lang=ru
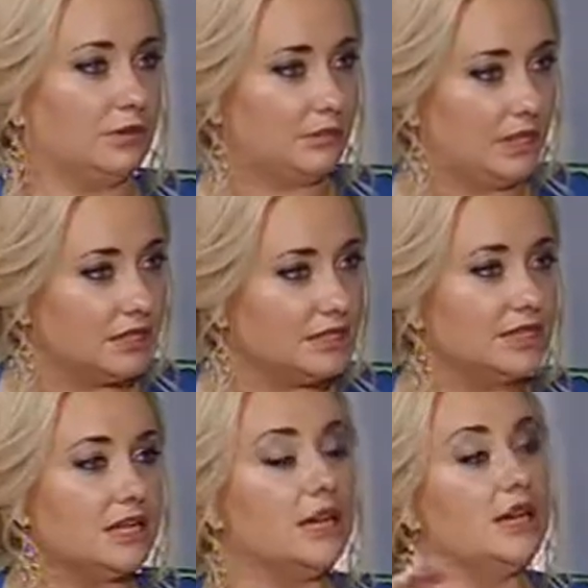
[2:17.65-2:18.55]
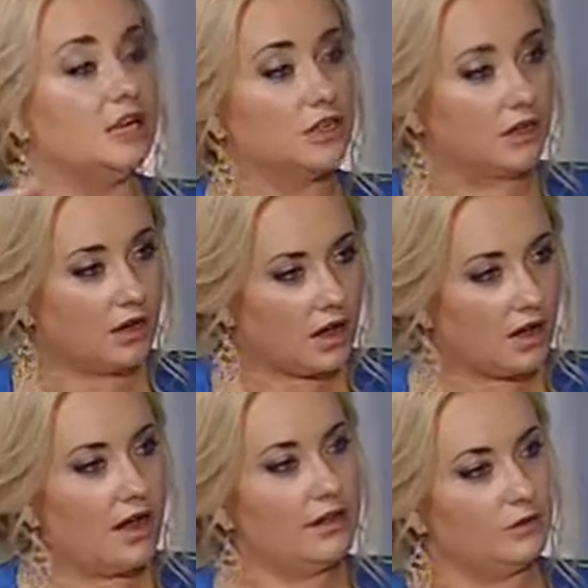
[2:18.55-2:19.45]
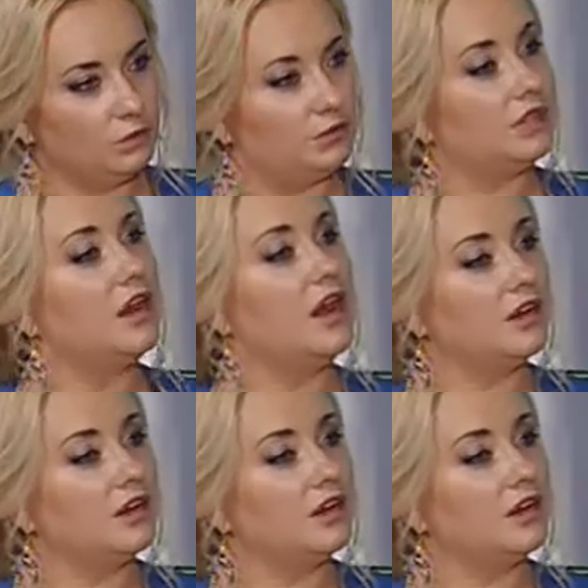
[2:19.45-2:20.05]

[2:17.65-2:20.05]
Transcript: моменте, какая у меня